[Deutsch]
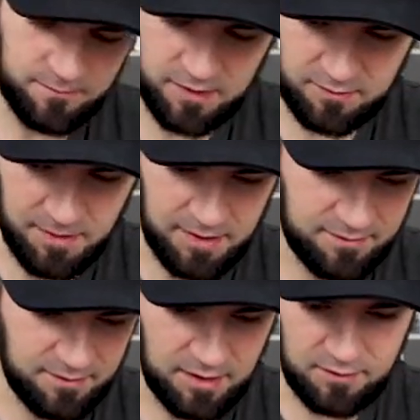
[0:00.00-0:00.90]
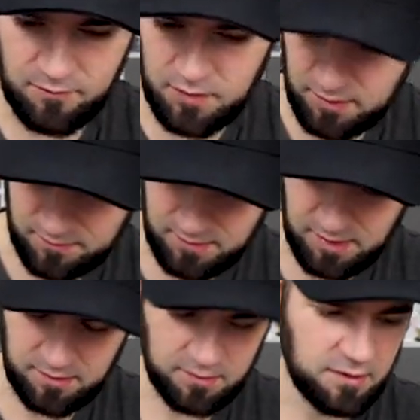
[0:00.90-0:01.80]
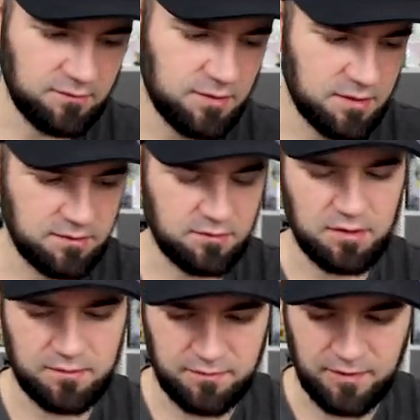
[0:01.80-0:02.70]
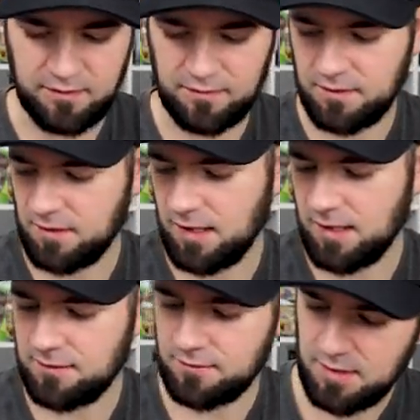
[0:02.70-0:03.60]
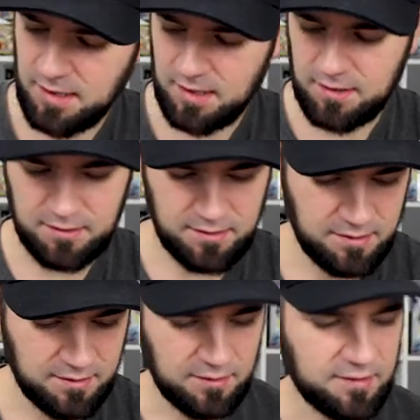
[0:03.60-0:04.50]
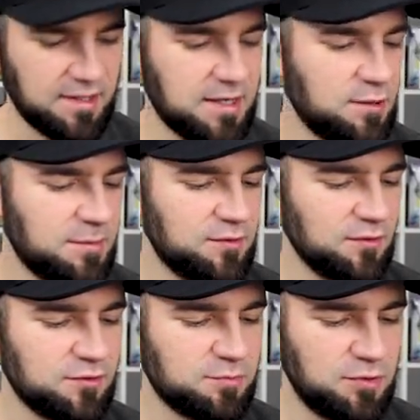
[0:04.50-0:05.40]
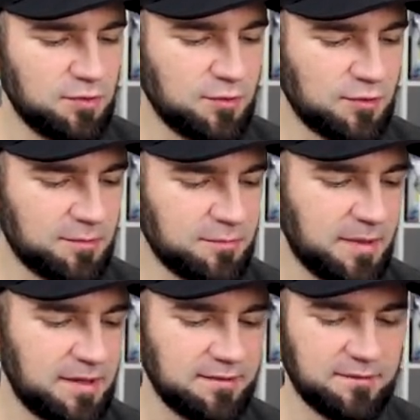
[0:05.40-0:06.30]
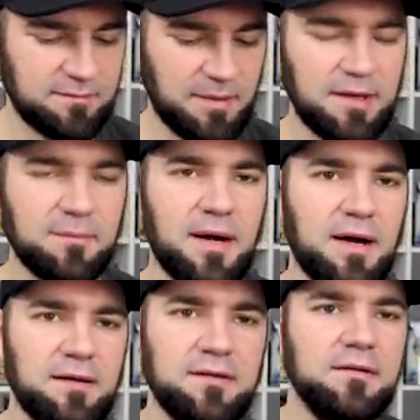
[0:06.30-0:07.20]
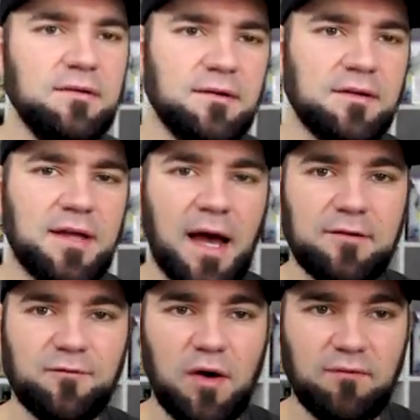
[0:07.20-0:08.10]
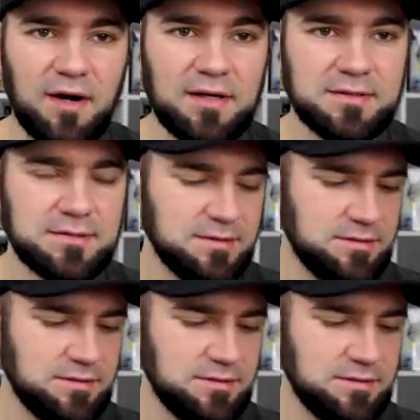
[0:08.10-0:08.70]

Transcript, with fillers: War das beides Gardevoir? Ne, Gardevoir, oder? Ich weiß es nicht. Keine Ahnung. Könnt ihr gerne nochmal zurückspulen und gucken, ob es beide, beide Male äh, ein Gardevoir war.